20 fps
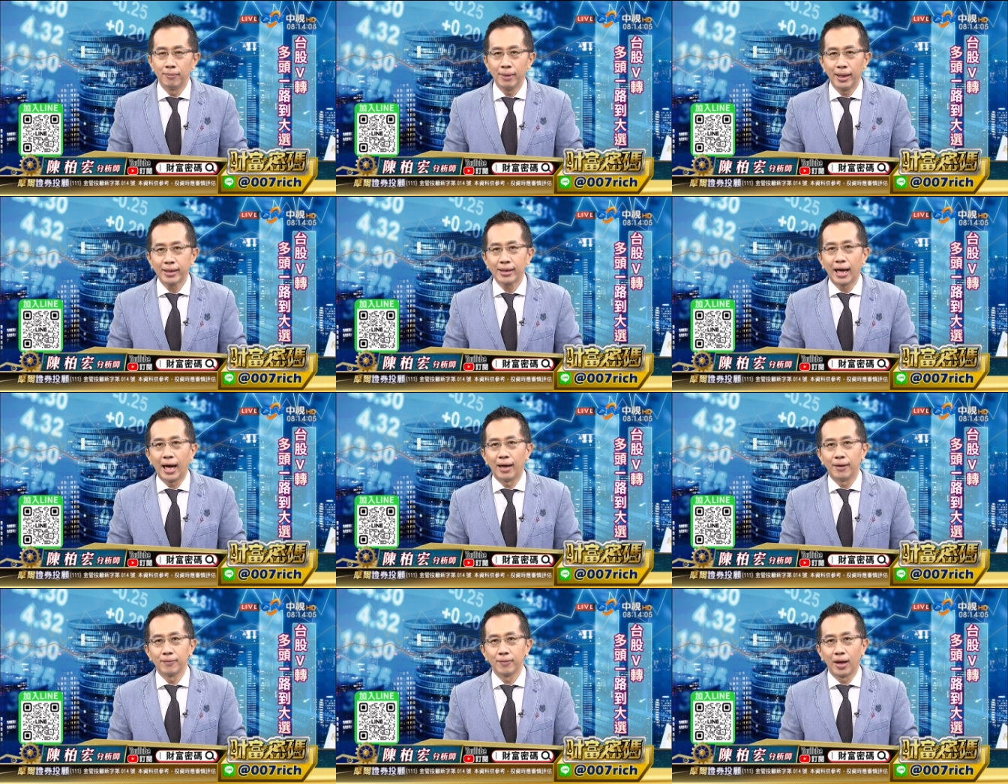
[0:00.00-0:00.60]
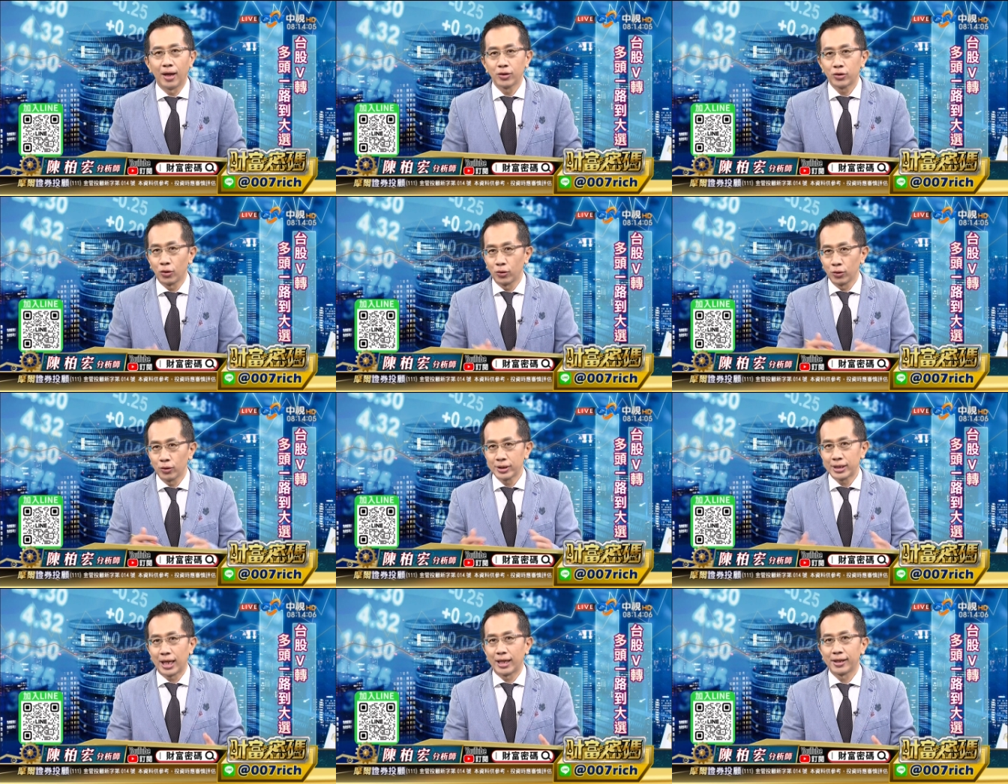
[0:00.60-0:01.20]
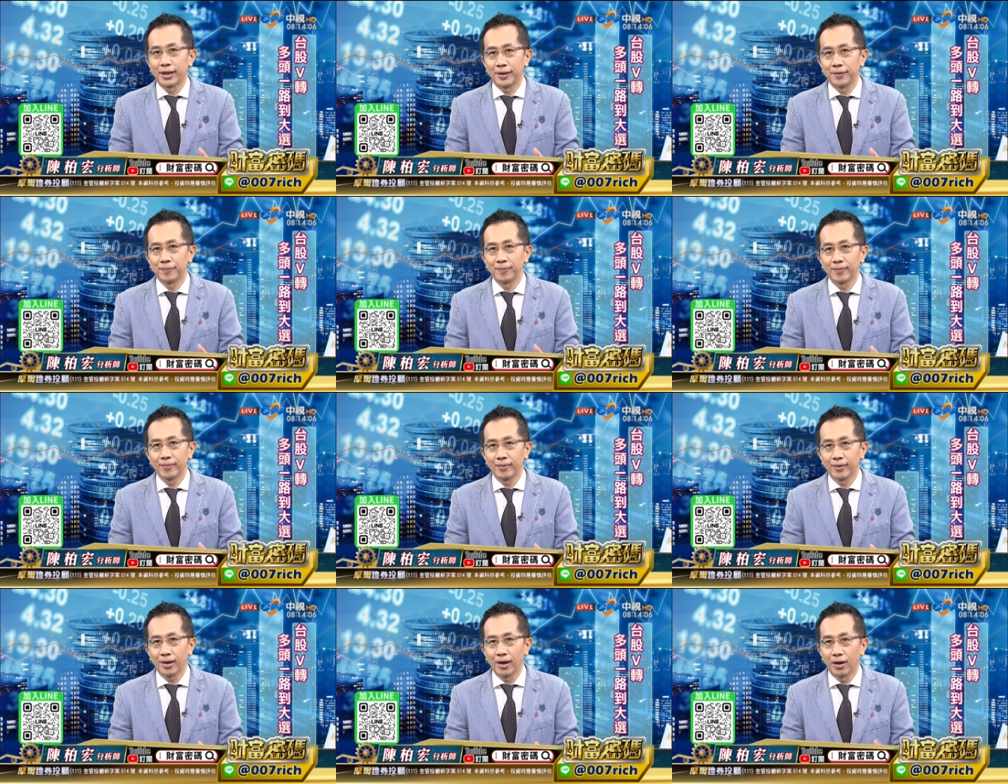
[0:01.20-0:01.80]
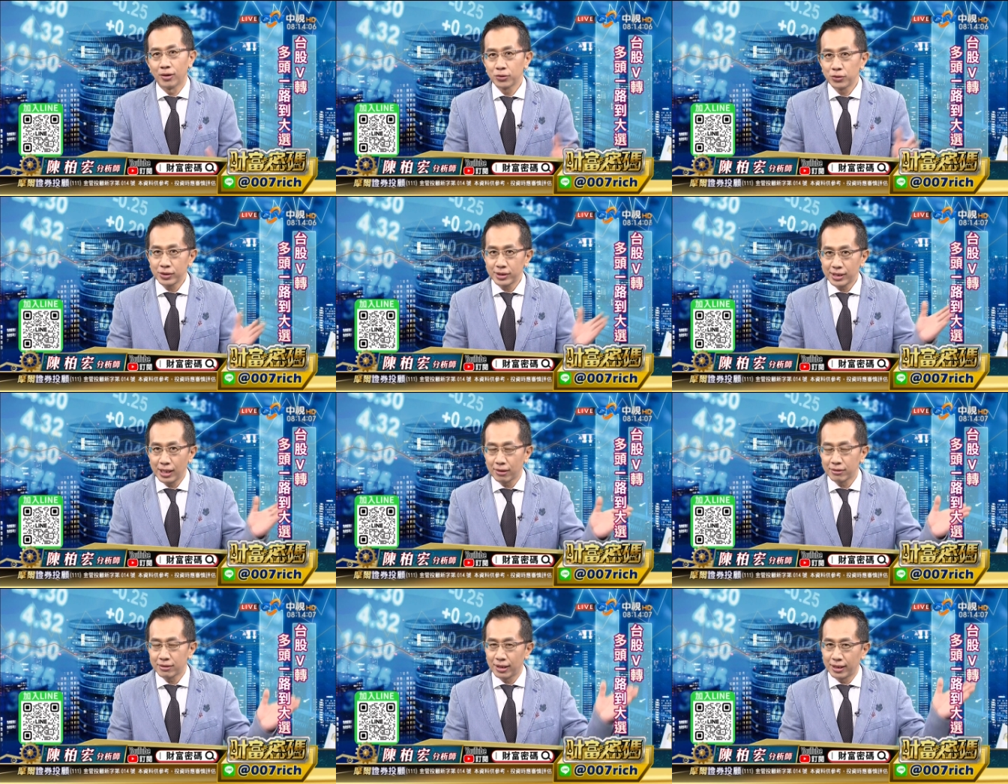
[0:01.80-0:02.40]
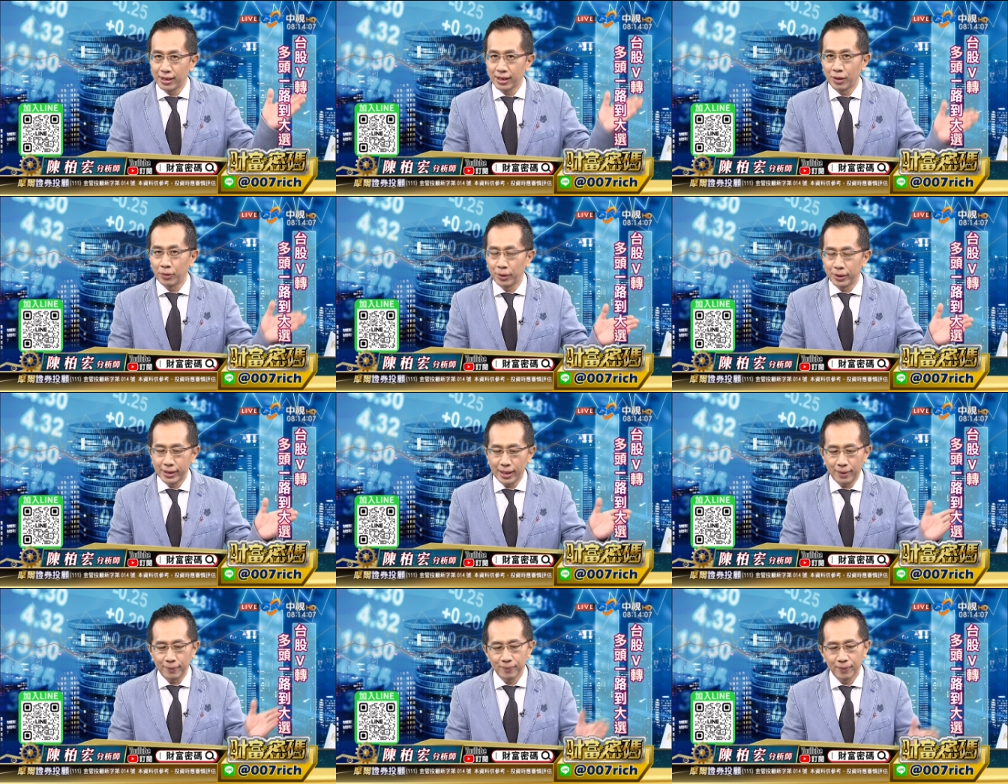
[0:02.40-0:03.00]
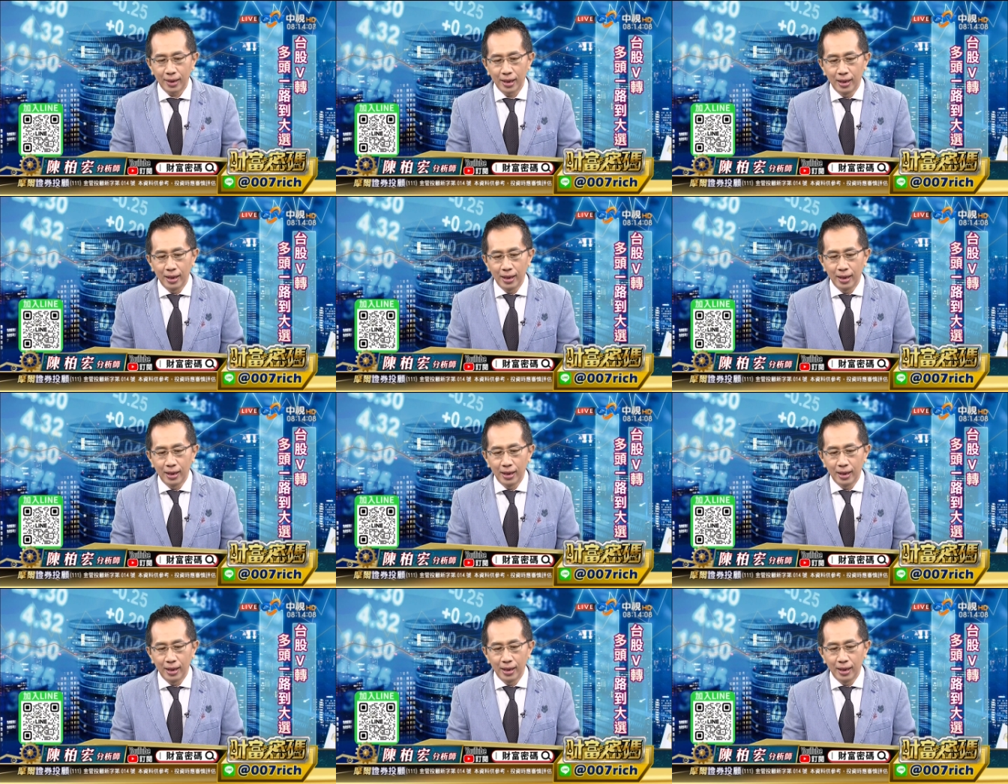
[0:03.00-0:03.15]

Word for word: Meta 啊，通通下跌，好，所以造成那个回档。